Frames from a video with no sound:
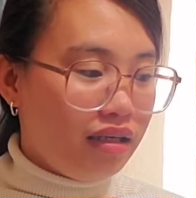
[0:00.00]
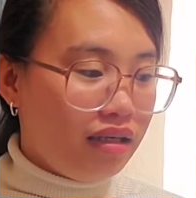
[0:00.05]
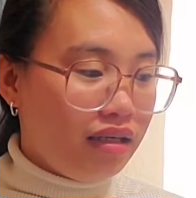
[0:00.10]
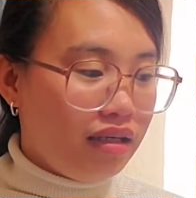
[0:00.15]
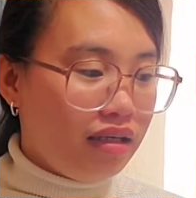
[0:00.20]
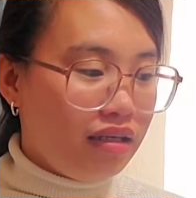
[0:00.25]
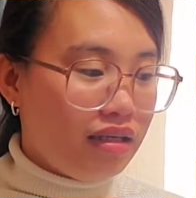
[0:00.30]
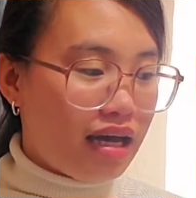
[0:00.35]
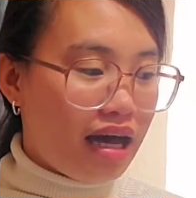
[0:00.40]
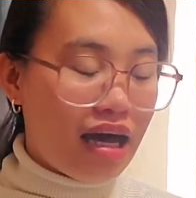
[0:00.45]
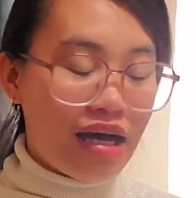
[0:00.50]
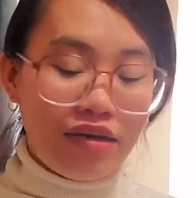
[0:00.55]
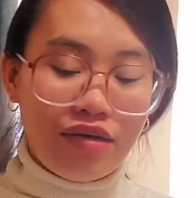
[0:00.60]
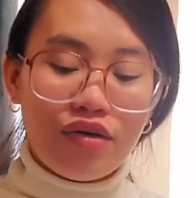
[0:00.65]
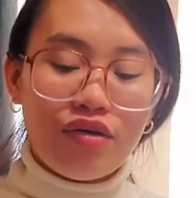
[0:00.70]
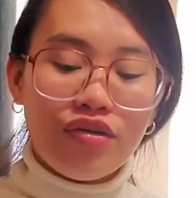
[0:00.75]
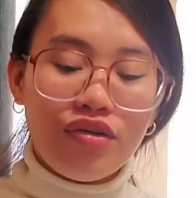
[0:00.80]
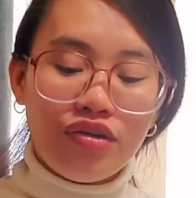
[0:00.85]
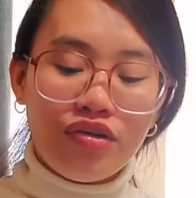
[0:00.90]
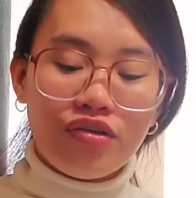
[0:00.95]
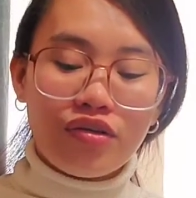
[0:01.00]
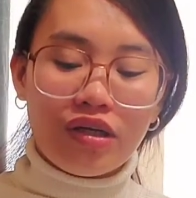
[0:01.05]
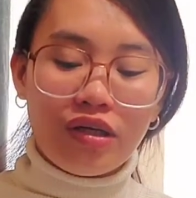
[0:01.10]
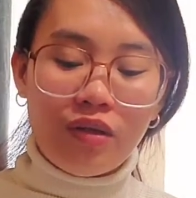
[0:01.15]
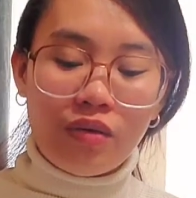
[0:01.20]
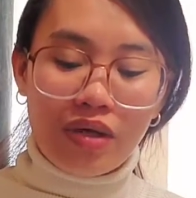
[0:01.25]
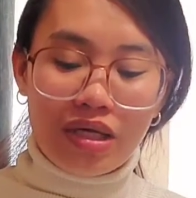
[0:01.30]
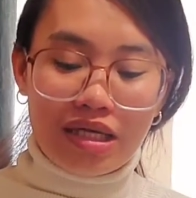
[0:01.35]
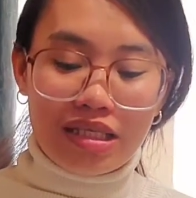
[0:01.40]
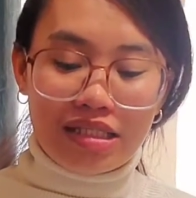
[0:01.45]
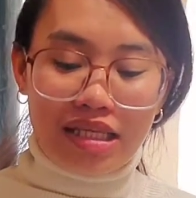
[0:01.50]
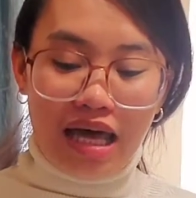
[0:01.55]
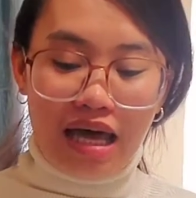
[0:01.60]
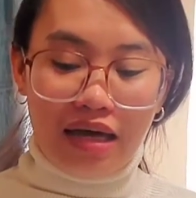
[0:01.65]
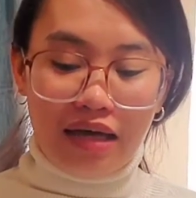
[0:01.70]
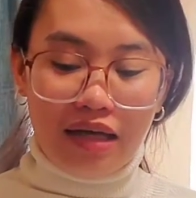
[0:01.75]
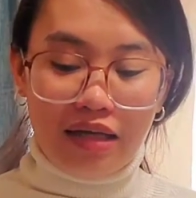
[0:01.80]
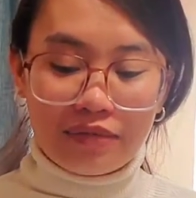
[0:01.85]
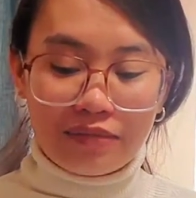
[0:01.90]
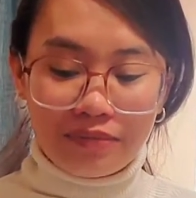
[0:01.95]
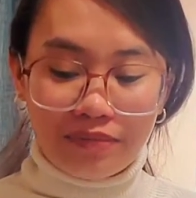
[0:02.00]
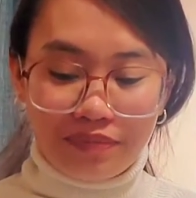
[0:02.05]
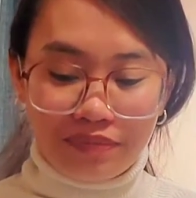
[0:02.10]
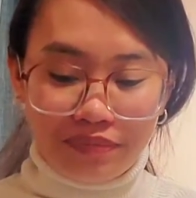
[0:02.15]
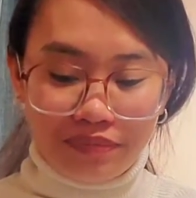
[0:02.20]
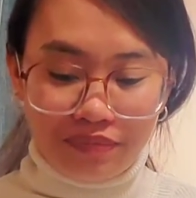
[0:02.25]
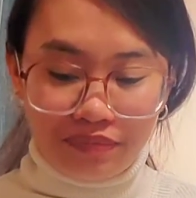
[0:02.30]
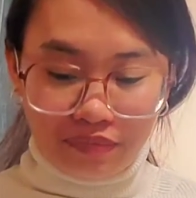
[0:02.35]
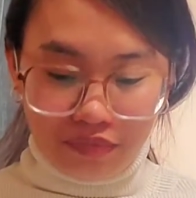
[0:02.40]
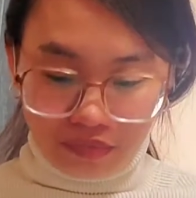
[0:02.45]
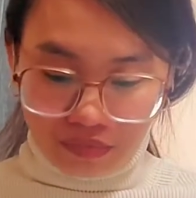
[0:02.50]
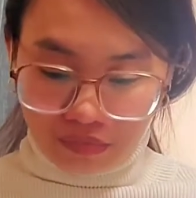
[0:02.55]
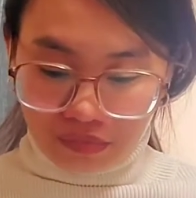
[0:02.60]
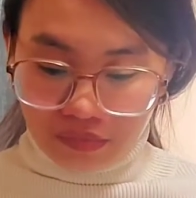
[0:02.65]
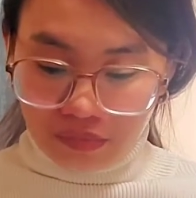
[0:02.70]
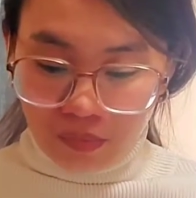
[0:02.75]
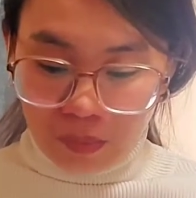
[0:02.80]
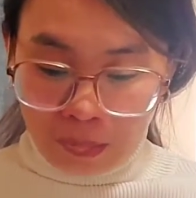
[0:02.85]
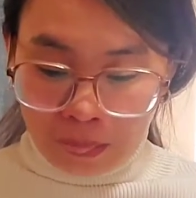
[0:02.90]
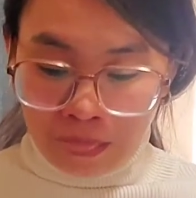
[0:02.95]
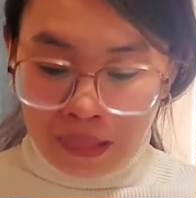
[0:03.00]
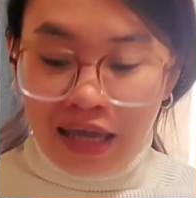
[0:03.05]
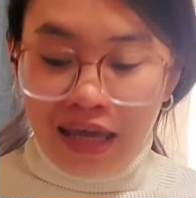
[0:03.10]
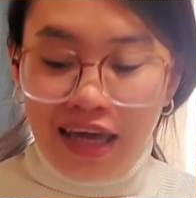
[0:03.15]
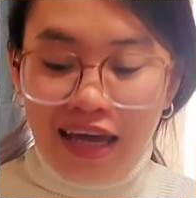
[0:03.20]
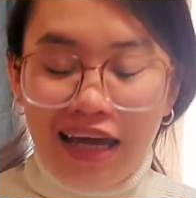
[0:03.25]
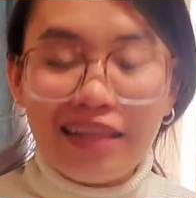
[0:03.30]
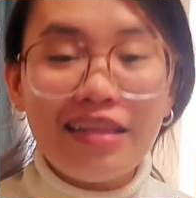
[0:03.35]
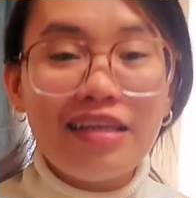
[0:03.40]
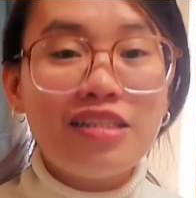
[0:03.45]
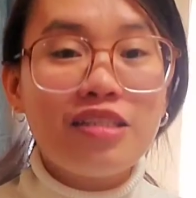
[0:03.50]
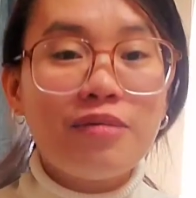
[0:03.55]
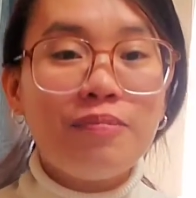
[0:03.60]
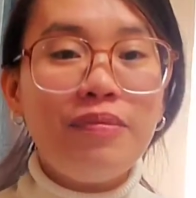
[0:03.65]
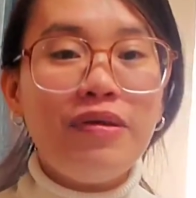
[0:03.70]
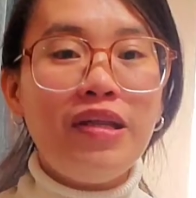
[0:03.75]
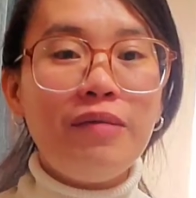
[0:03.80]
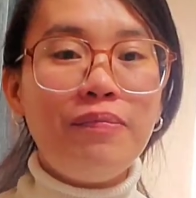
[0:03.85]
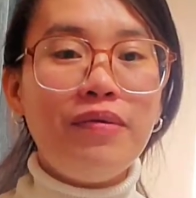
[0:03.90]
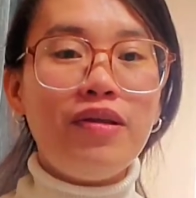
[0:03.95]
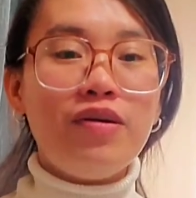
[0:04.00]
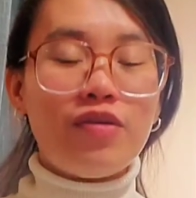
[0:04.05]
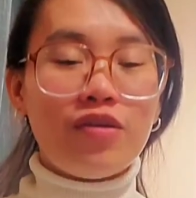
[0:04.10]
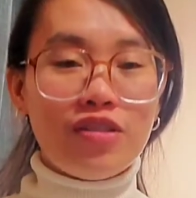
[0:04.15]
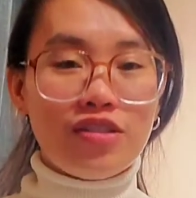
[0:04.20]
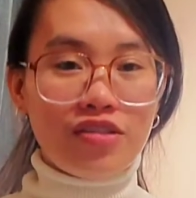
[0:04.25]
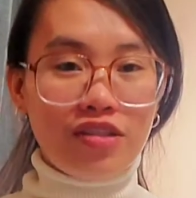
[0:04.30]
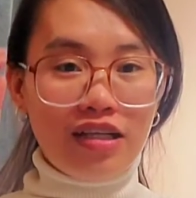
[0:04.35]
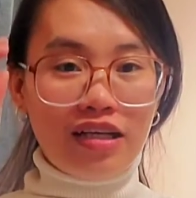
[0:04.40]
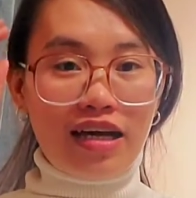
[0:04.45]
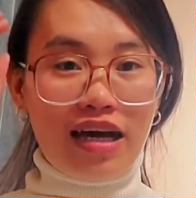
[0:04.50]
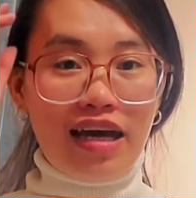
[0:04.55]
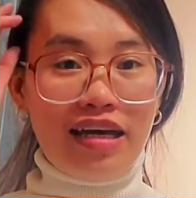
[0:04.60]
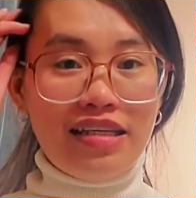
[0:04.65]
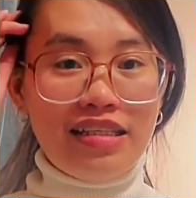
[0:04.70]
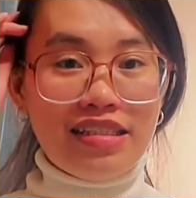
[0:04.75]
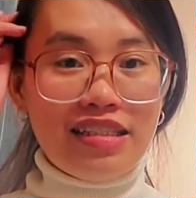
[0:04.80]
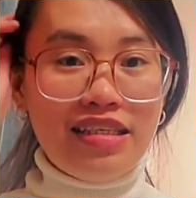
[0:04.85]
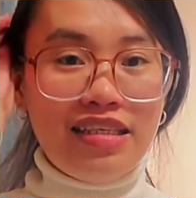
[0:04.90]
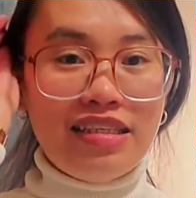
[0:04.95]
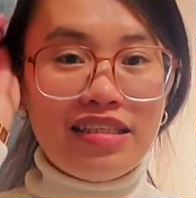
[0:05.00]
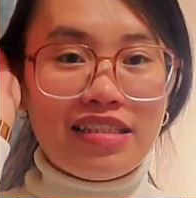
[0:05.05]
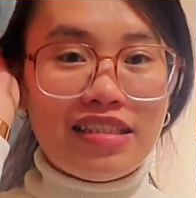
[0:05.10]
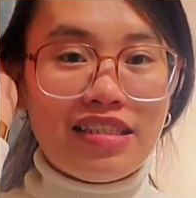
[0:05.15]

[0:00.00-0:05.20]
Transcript: Yeah, yun. Yun yung kinuha niya sa akin. And then sa Filipino Consul guys is,